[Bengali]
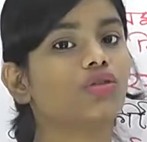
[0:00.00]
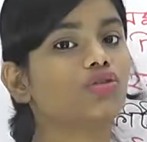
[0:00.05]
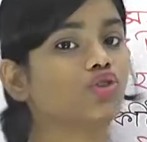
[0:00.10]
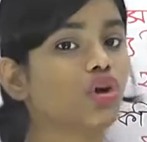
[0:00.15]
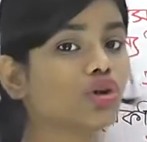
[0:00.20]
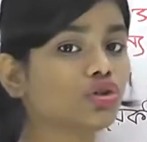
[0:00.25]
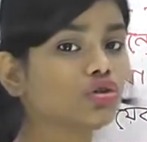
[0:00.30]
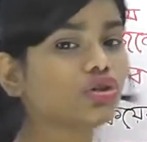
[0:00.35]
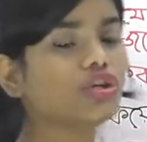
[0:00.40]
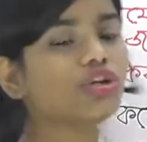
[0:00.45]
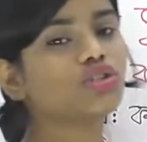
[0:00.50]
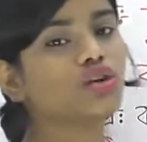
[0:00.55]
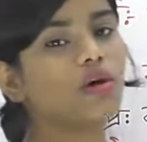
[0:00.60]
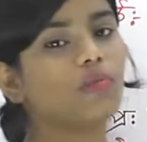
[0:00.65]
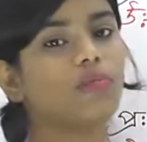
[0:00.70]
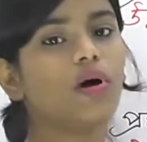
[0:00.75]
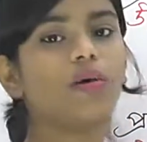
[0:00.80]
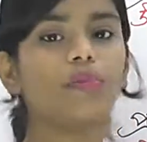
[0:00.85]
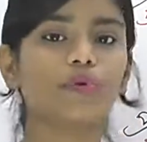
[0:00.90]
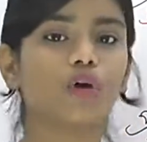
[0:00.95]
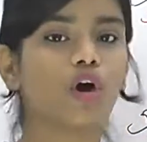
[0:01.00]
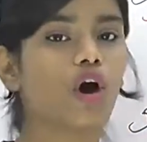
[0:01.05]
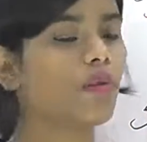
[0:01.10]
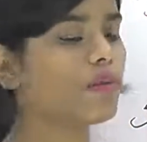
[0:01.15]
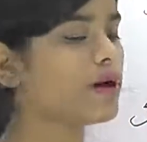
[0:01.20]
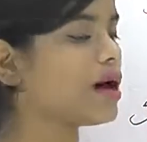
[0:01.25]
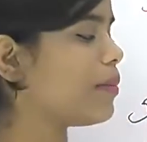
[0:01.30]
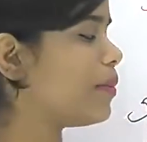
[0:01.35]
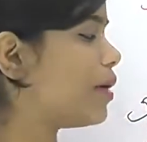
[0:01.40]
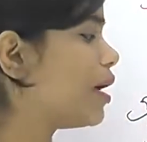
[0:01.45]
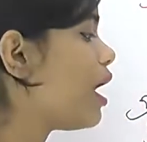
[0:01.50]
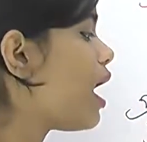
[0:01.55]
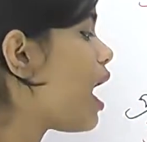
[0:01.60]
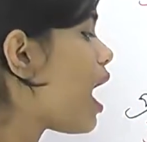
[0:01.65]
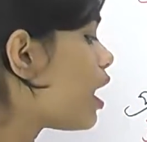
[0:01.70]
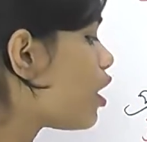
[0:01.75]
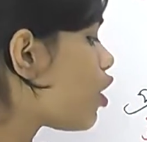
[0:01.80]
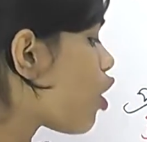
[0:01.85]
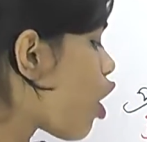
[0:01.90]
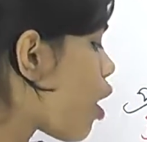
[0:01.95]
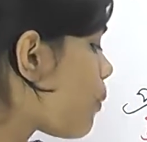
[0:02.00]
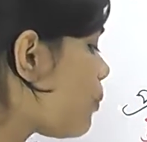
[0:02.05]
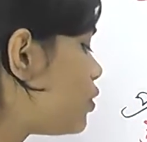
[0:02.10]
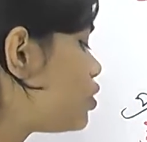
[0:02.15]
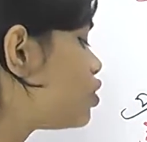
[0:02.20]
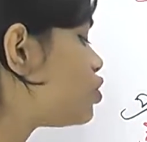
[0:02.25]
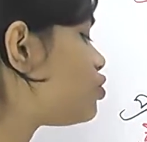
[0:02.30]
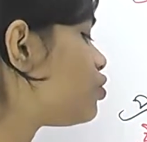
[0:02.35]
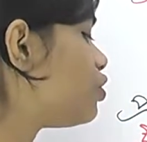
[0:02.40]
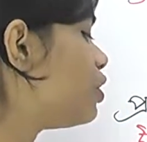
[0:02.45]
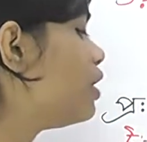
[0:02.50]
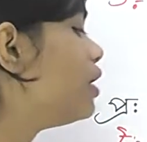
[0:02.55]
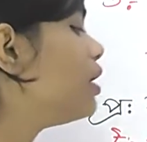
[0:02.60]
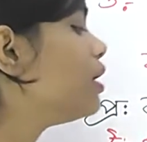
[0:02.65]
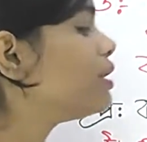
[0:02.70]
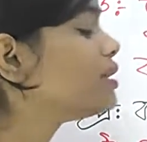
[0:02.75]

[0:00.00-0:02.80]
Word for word: যতটা সম্ভব কম খাবে আর অবশ্যই